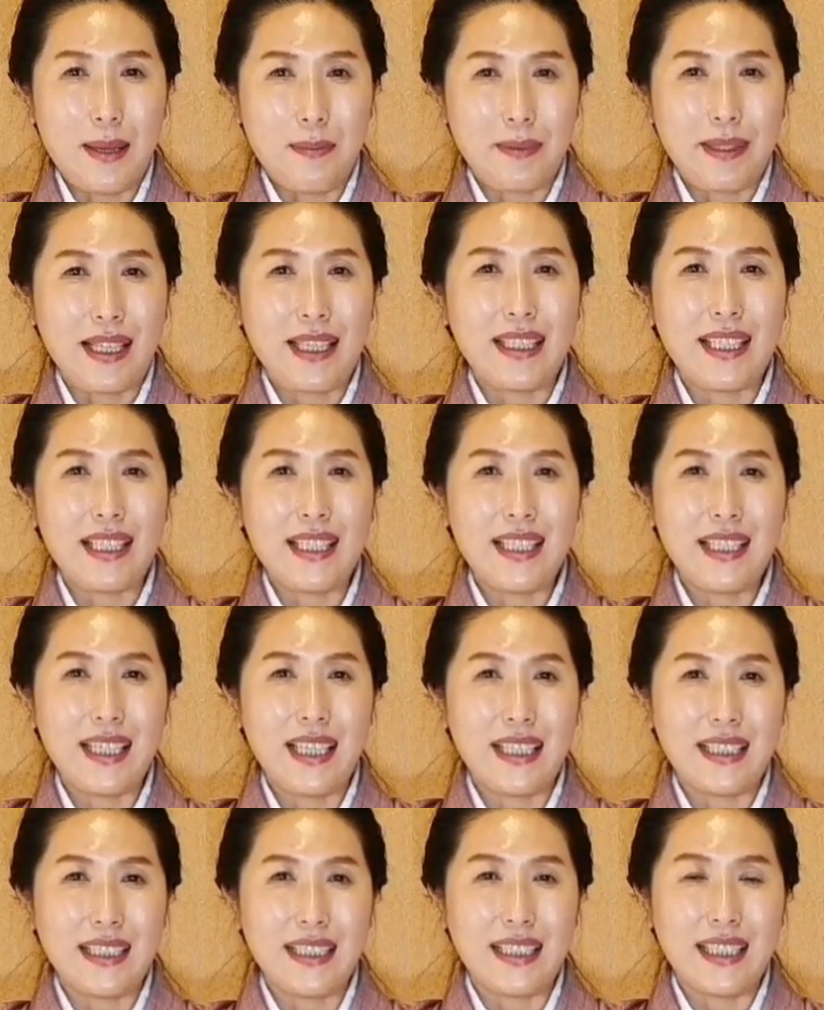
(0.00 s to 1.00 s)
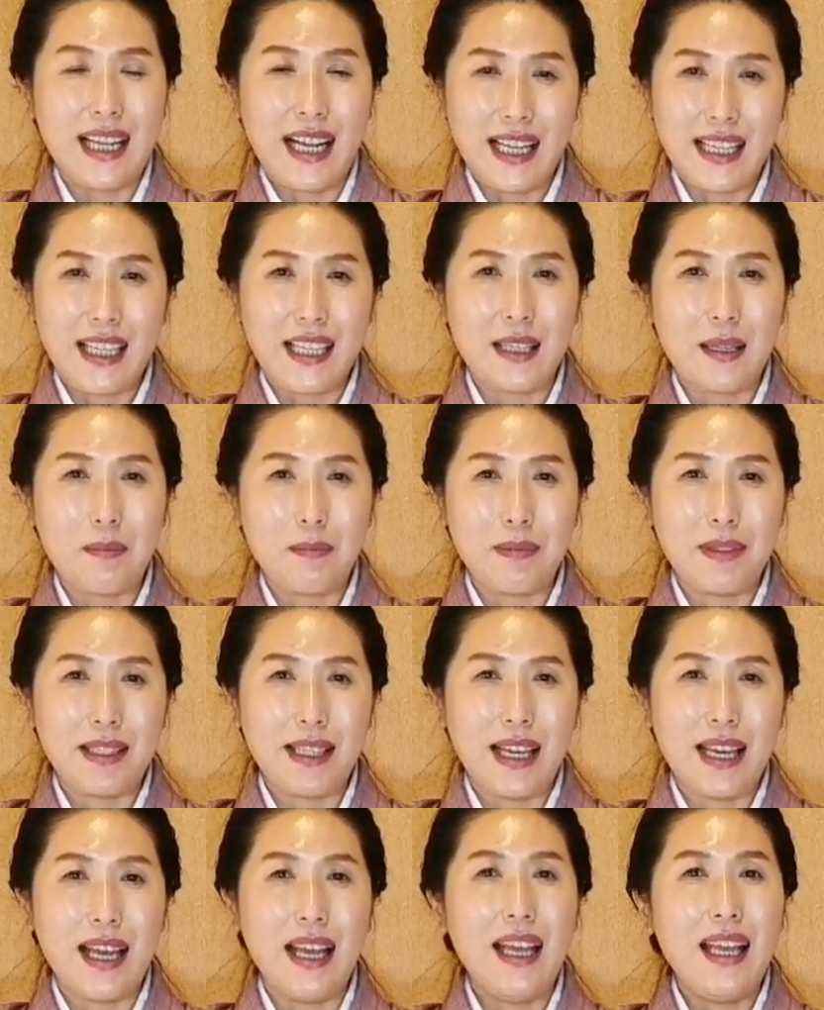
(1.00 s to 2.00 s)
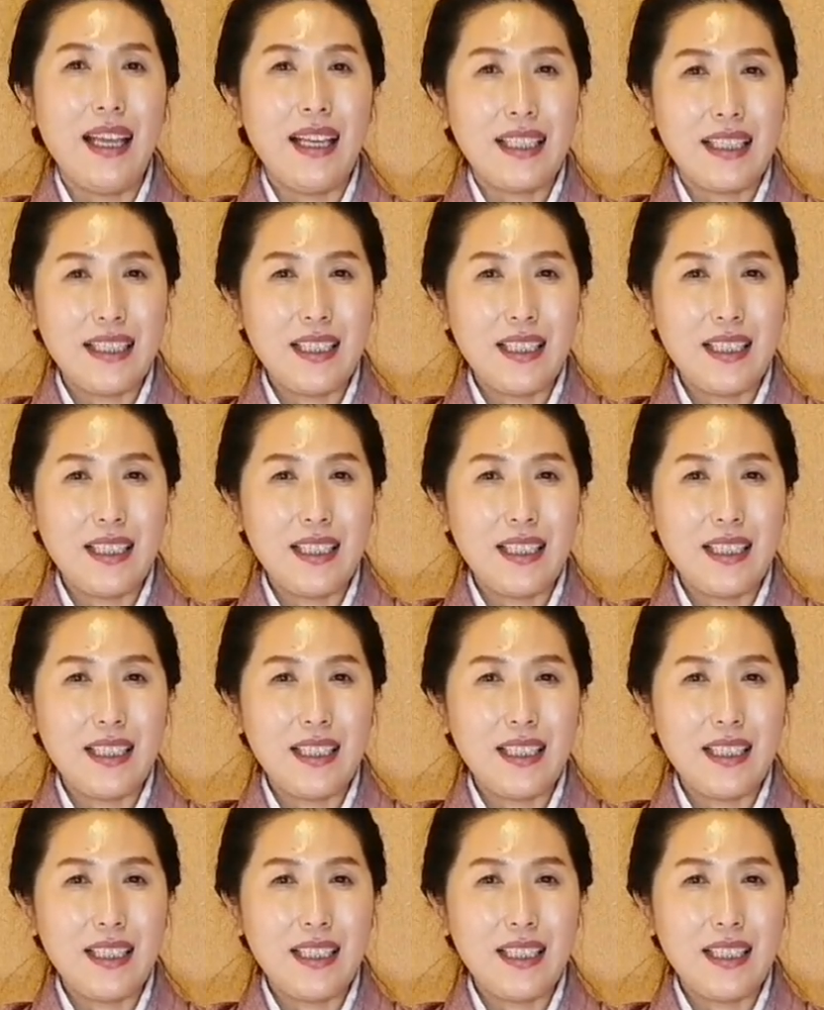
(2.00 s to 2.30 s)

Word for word: 잠깐의 시간을 갖게 됩니다.